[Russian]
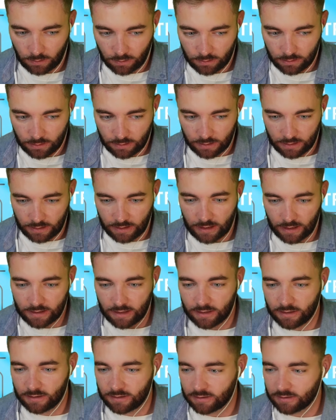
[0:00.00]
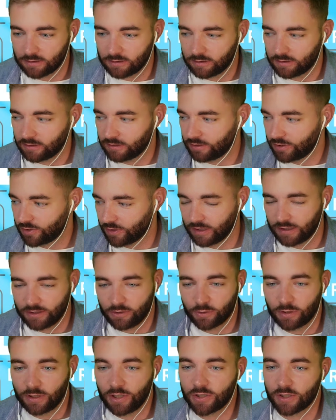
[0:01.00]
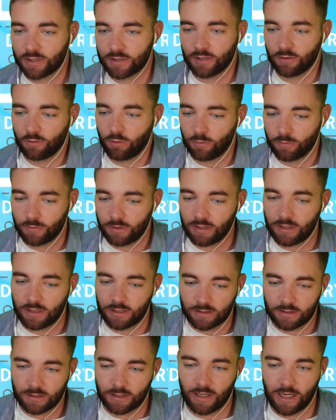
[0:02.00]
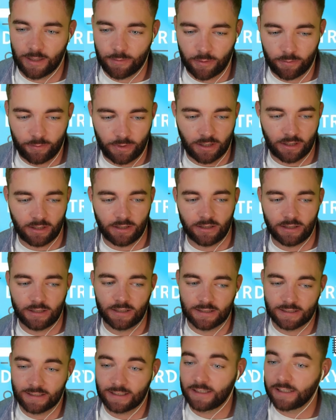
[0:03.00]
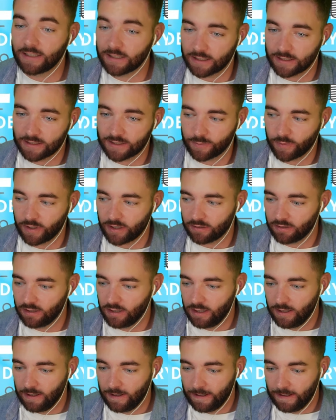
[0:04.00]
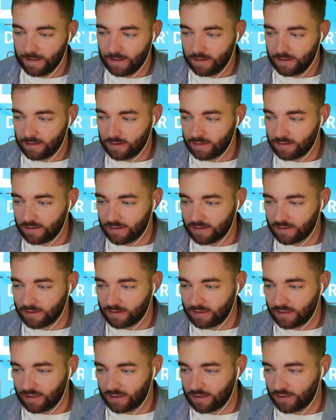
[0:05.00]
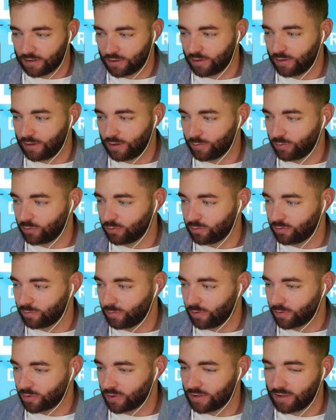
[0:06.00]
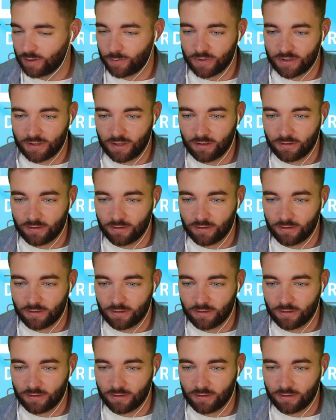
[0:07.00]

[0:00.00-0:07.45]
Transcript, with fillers: Я, как э, человек, который лично знаком и с клебом Пекли, и с клиникой InSmile, я даже ему, получается, написал,